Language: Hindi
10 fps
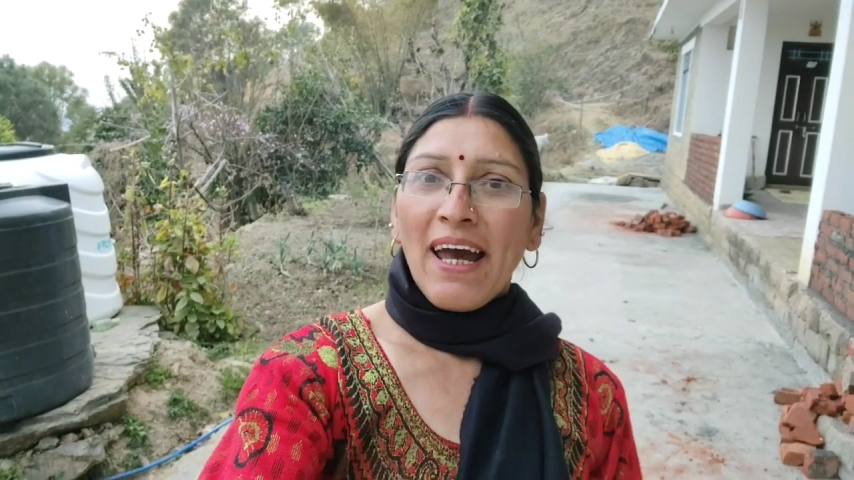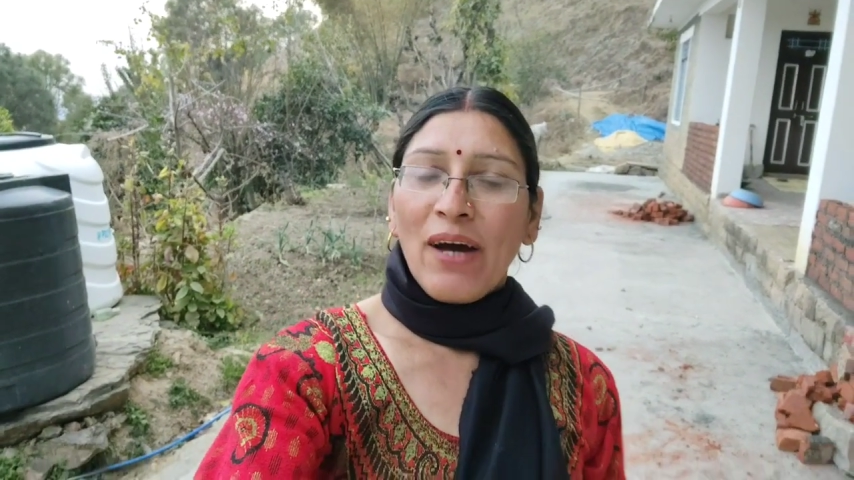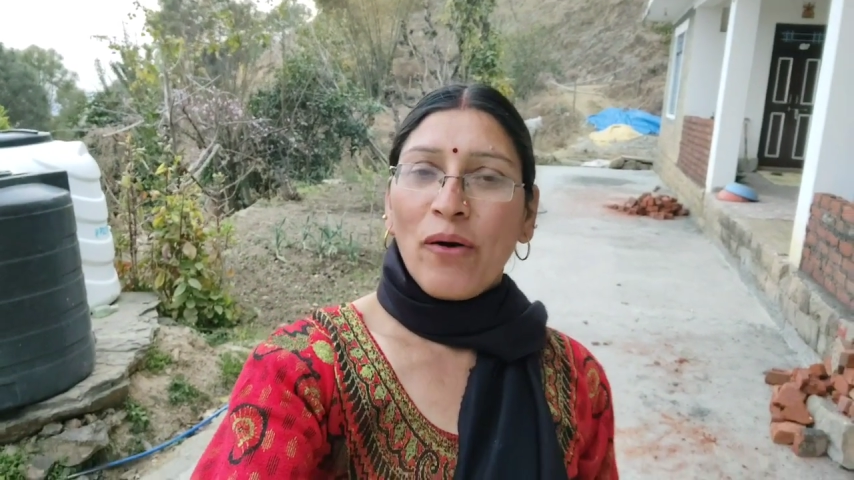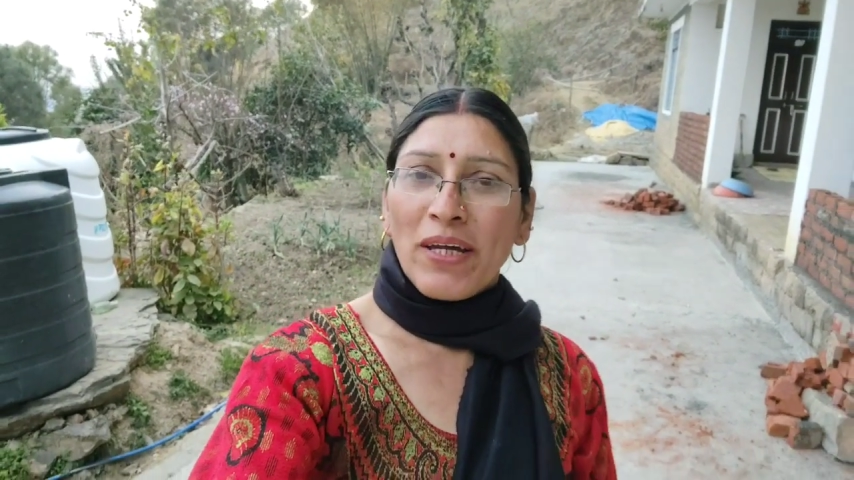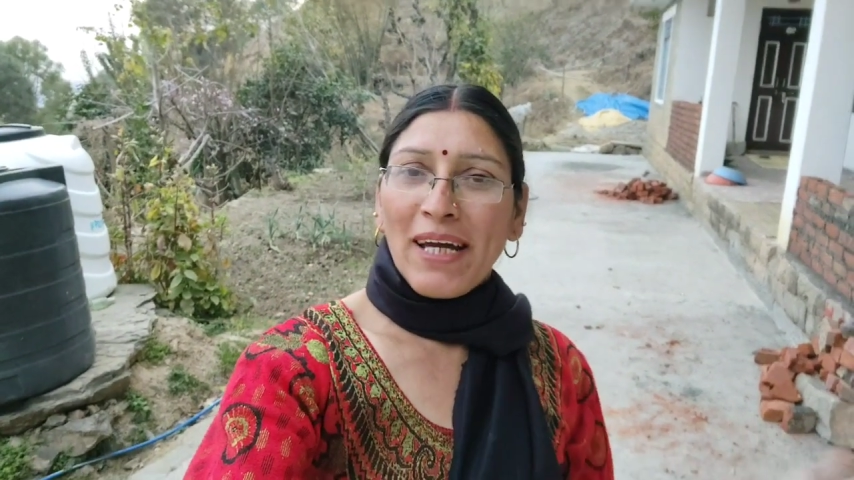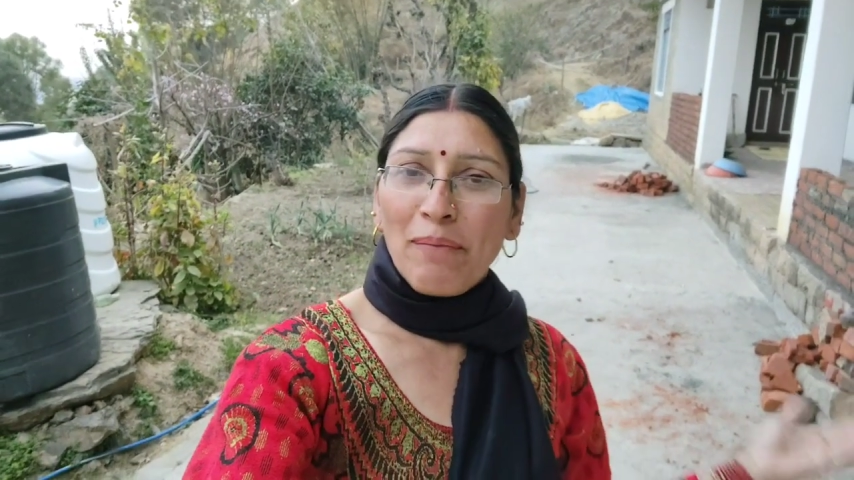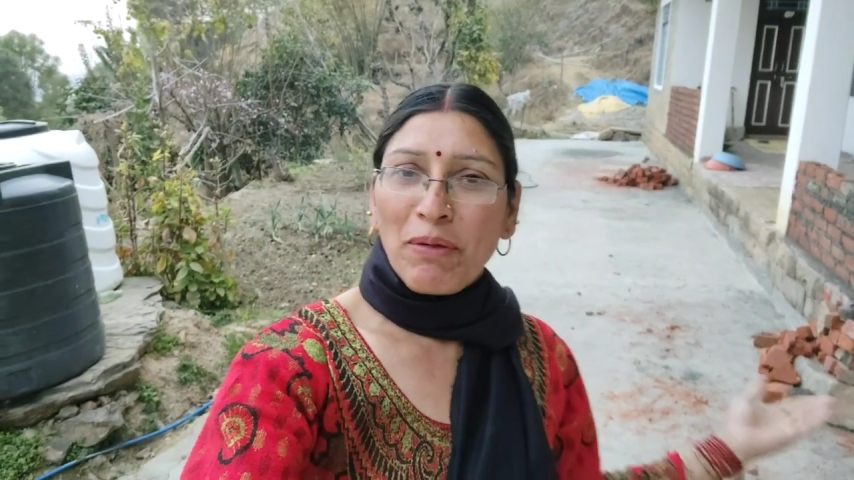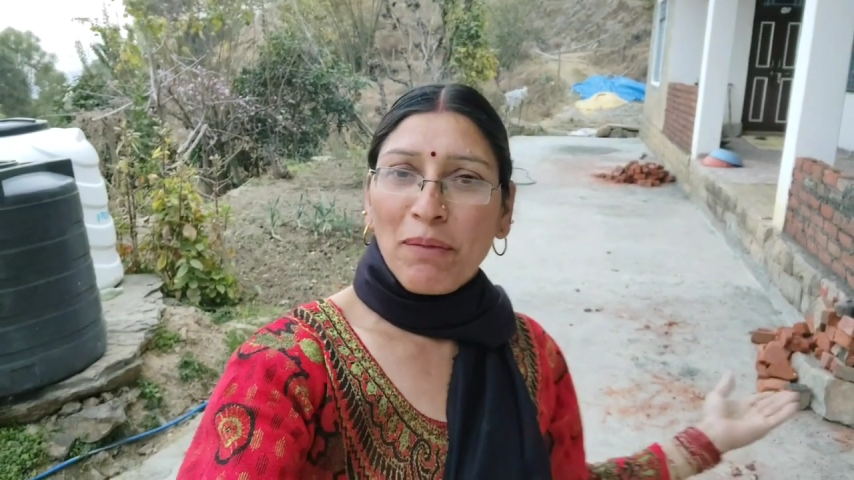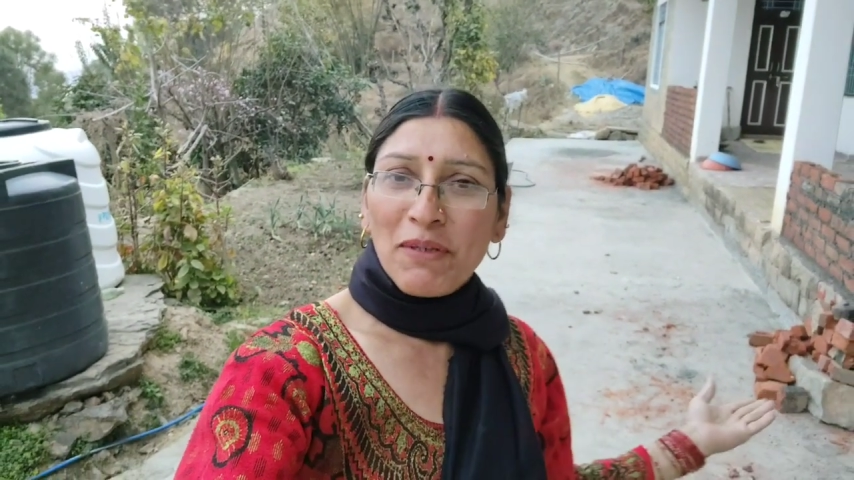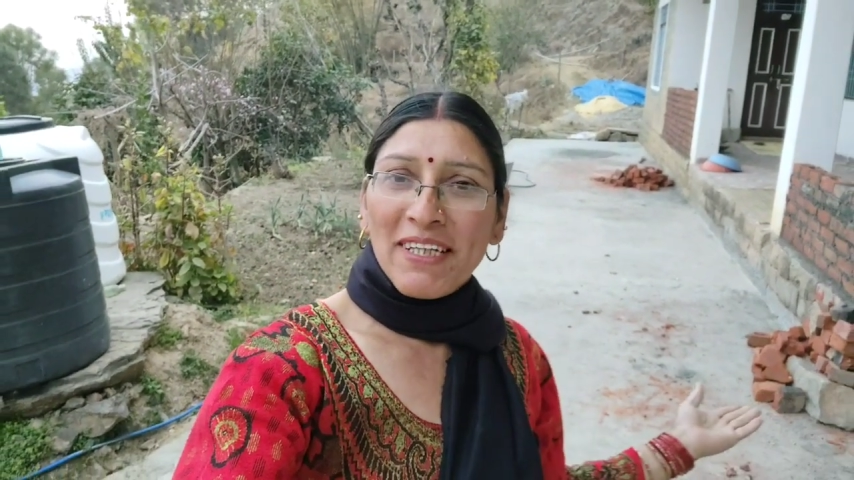है और यहाँ
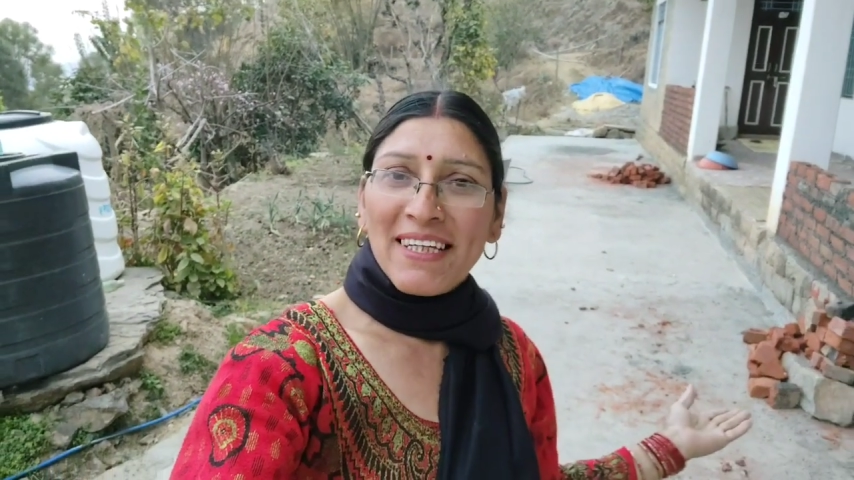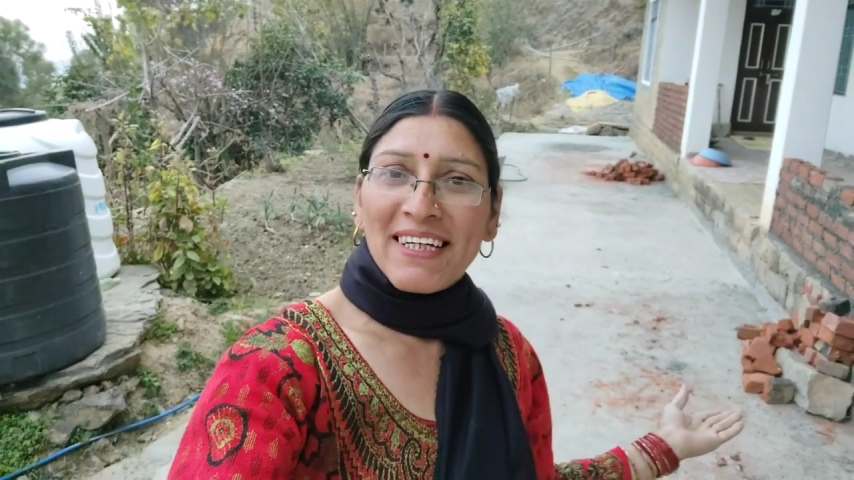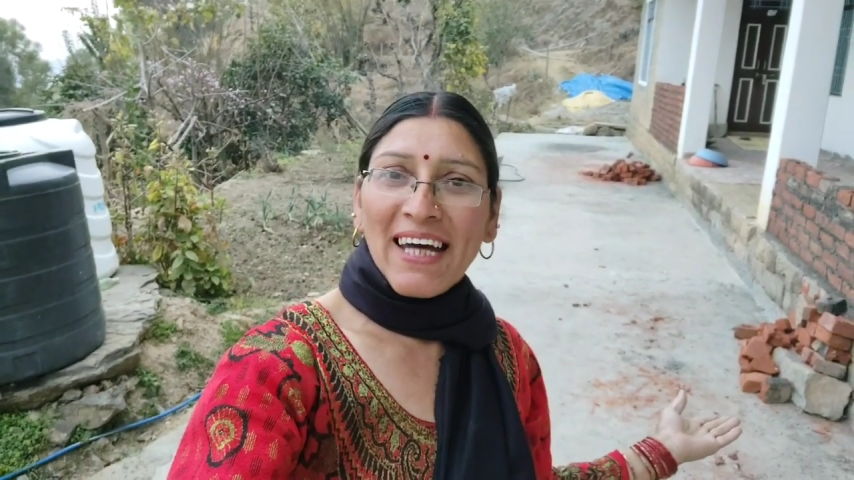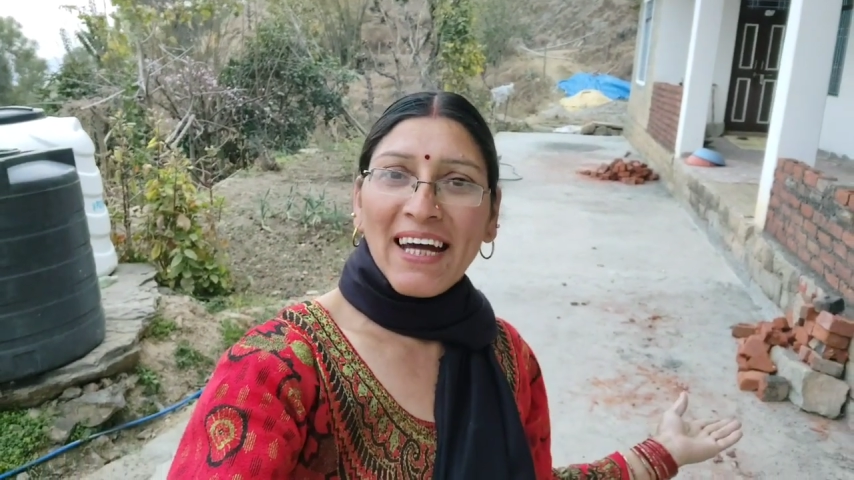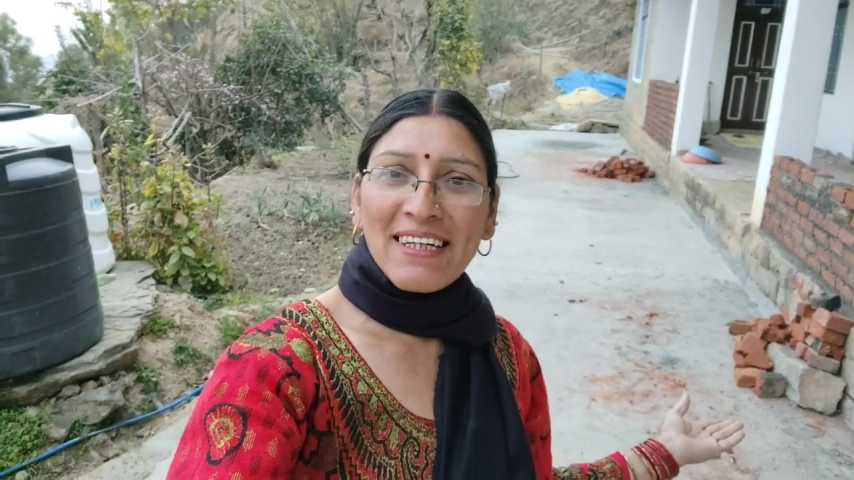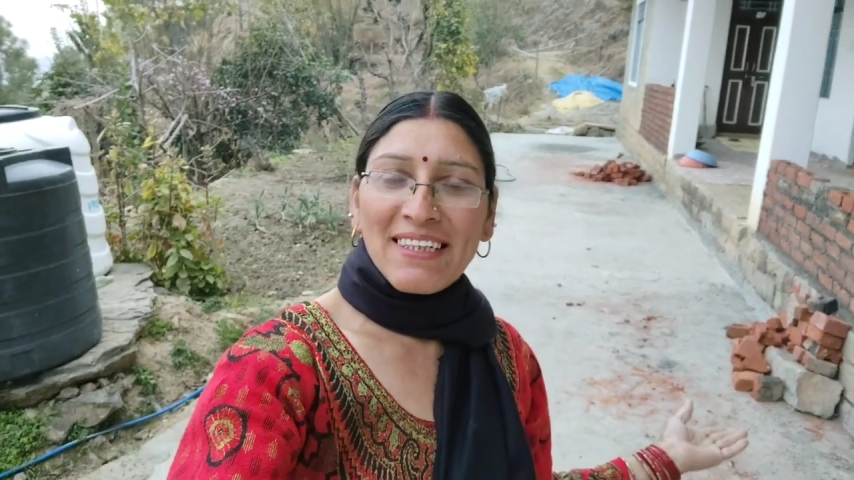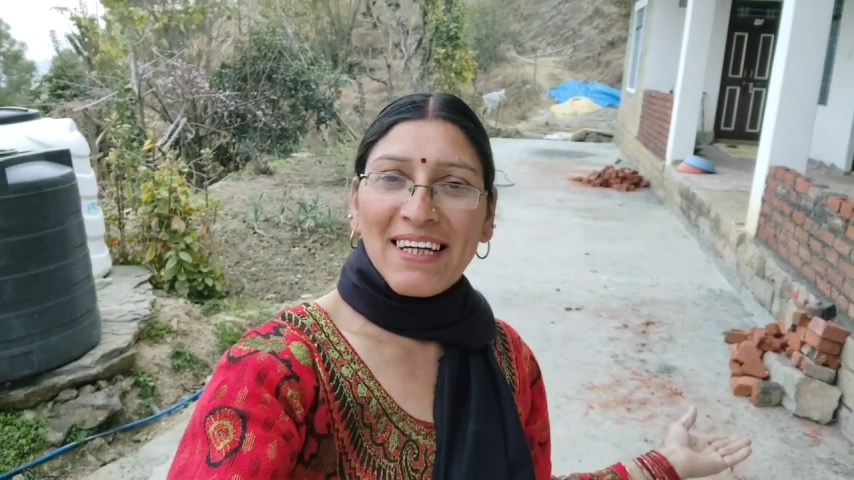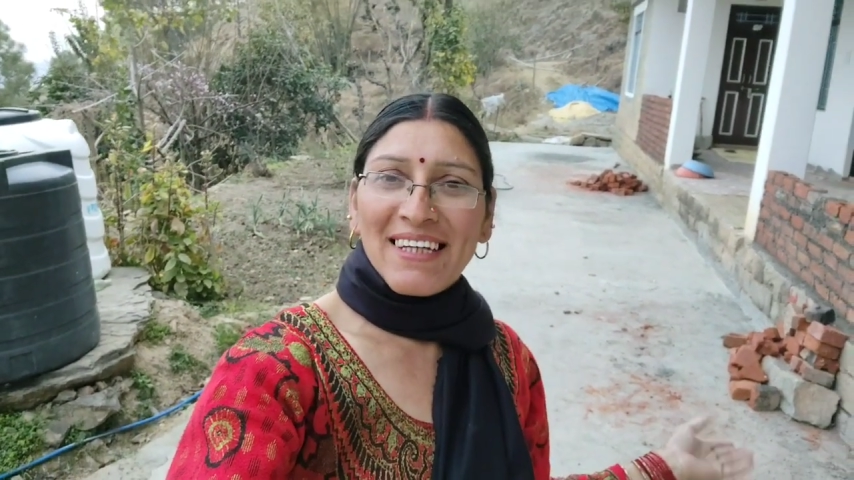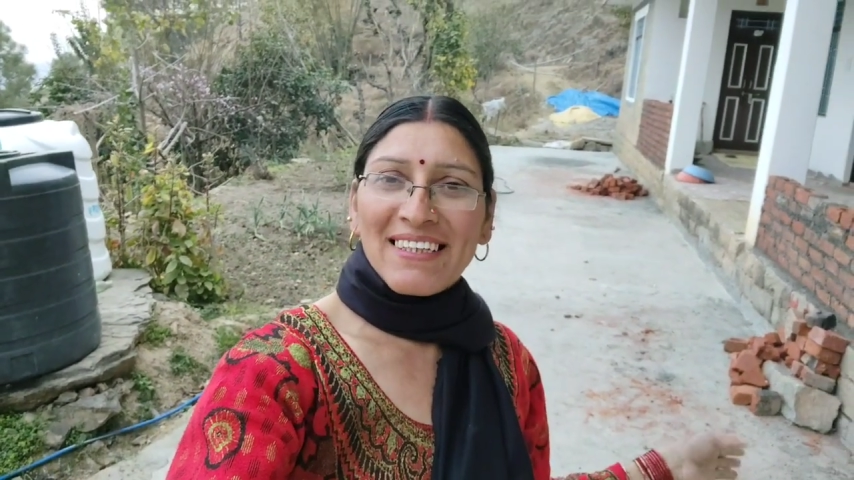पे ना पीछे दिख रहा है कचरा